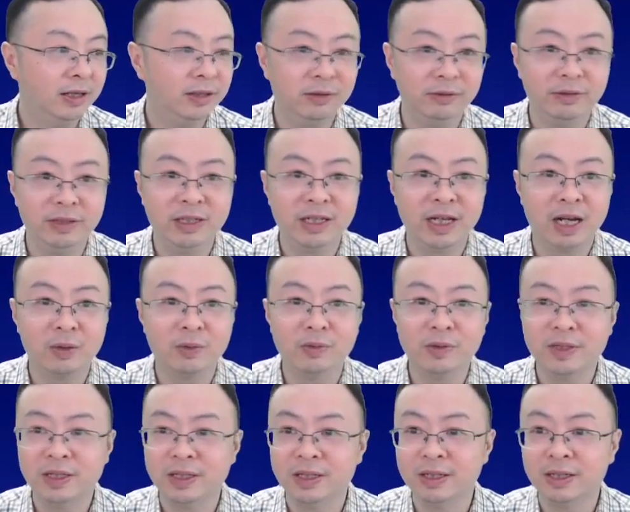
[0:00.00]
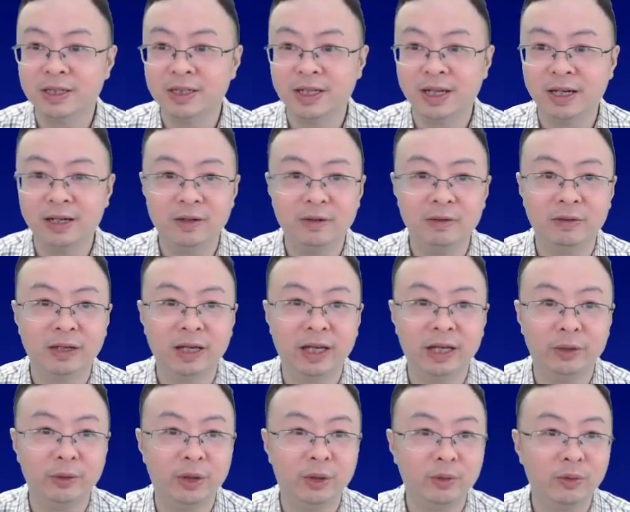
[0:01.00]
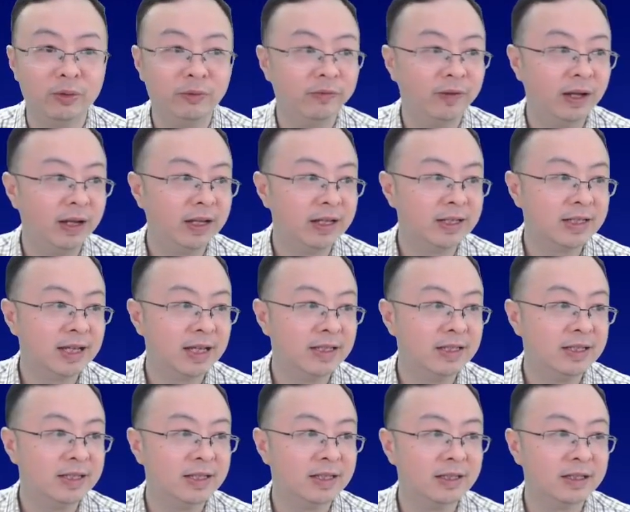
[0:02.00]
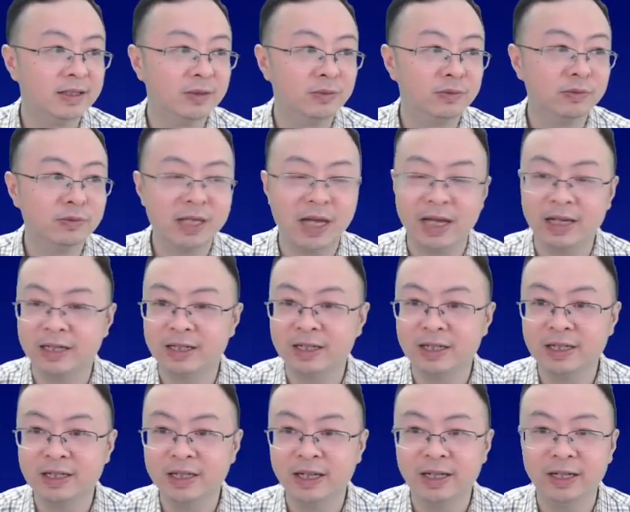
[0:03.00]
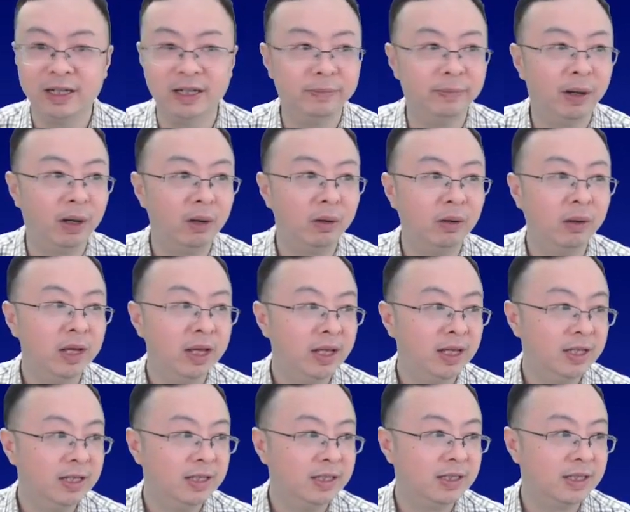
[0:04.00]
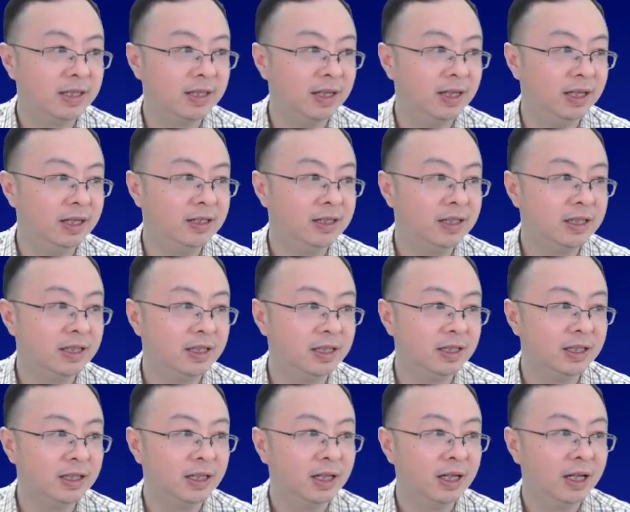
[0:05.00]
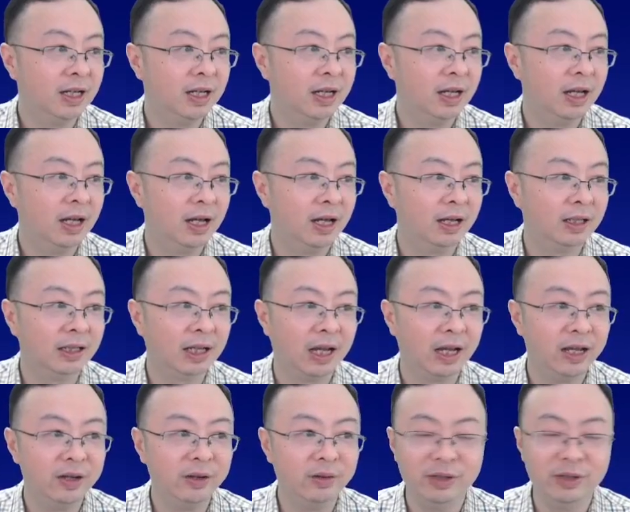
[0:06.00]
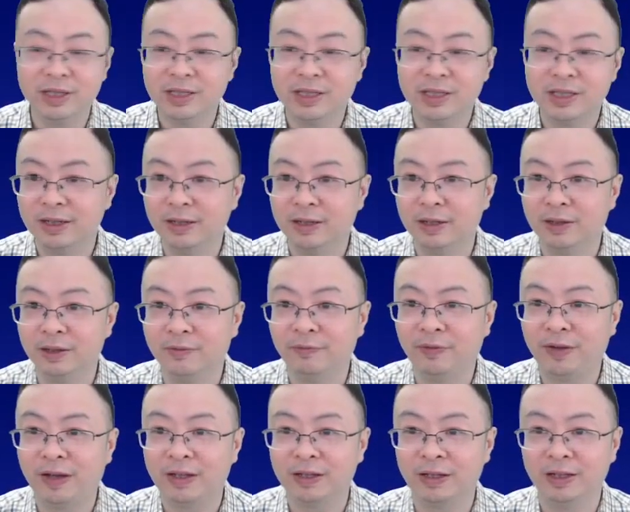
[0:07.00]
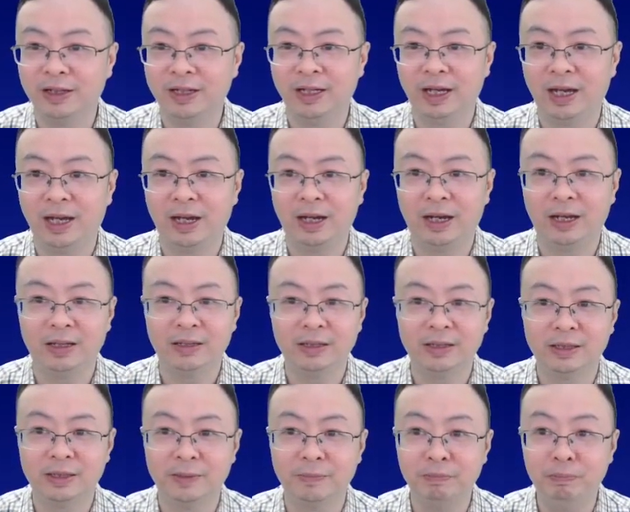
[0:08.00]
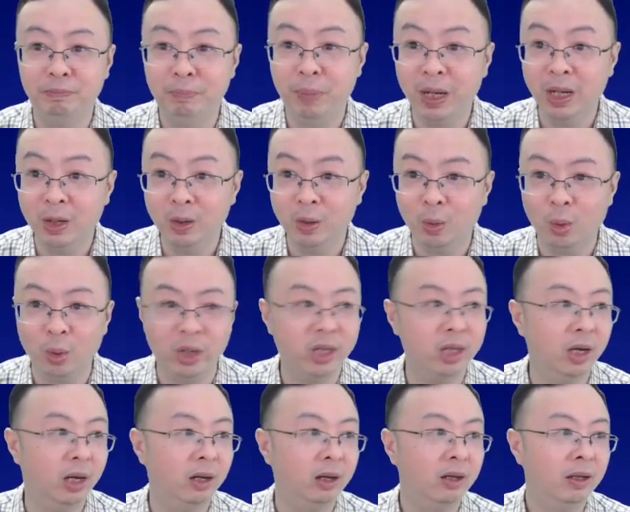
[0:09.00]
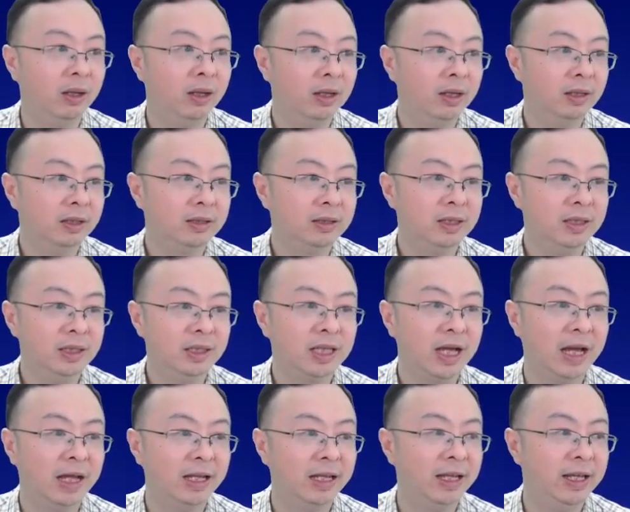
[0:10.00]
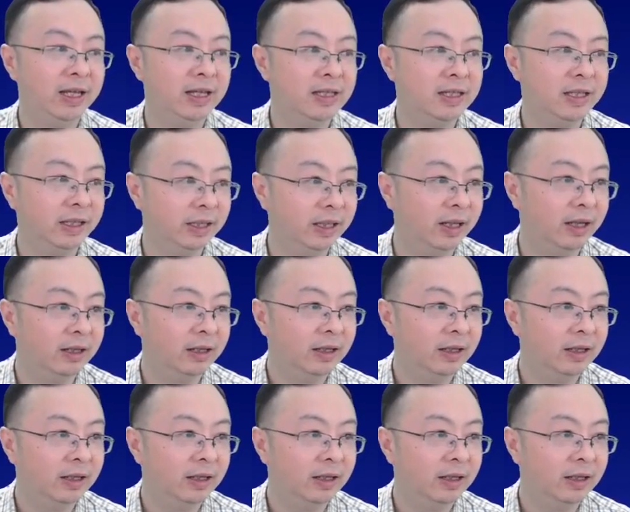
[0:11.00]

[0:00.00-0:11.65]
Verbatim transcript: 有一家公司先后给员工发了三次蔬菜生鲜礼包，一次零食啊，还有一次发的厉害了，是冰柜啊，这太贴心了